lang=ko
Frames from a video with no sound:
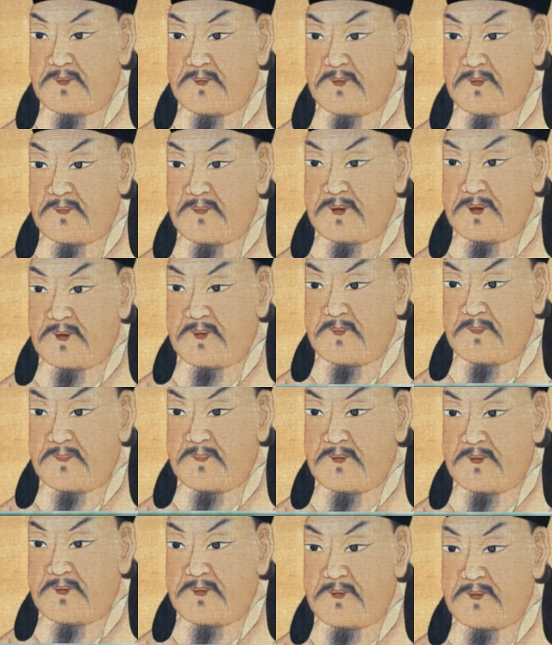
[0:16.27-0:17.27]

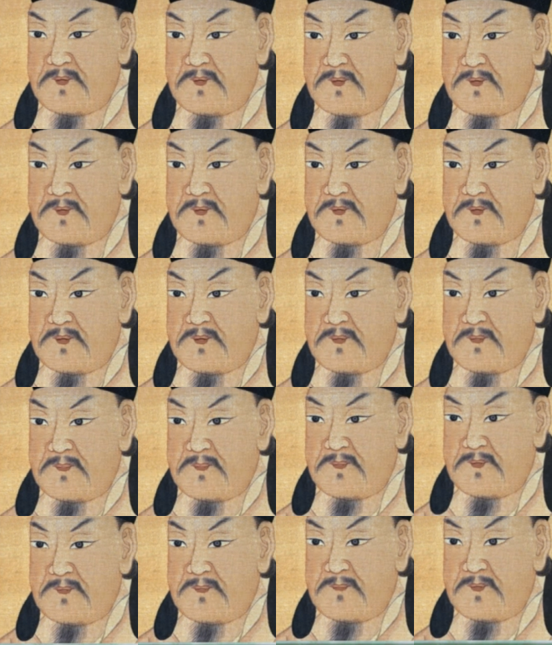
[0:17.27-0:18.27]
빈공과라는 과거
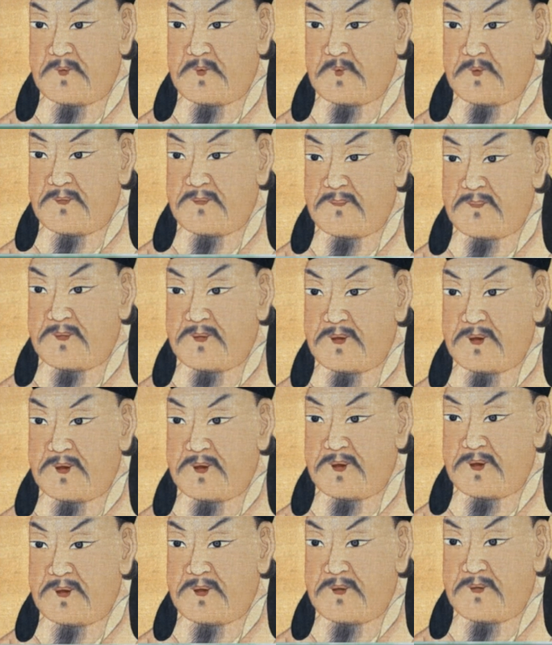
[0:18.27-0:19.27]
시험에 장원
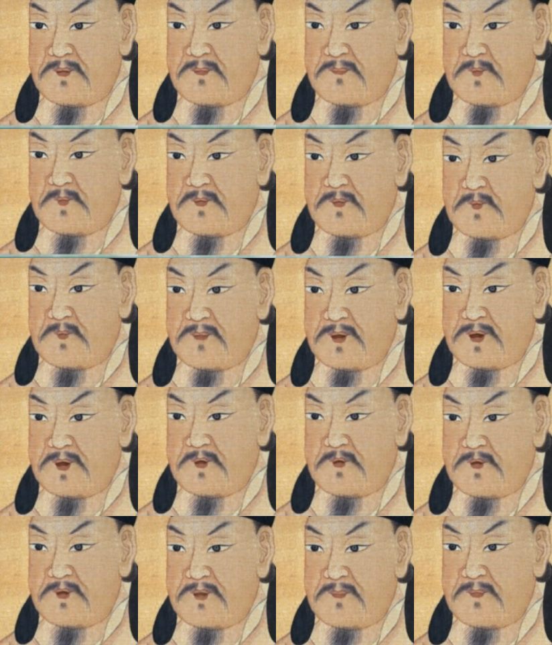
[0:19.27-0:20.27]
급제하면서
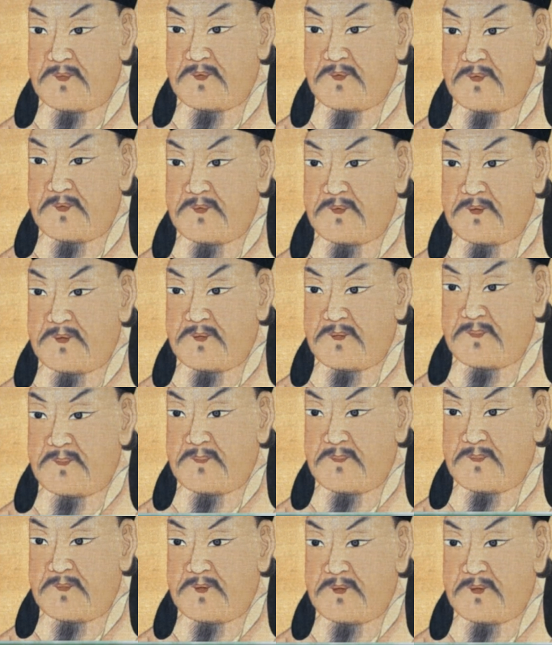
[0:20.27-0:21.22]
당나라 왕실은 물론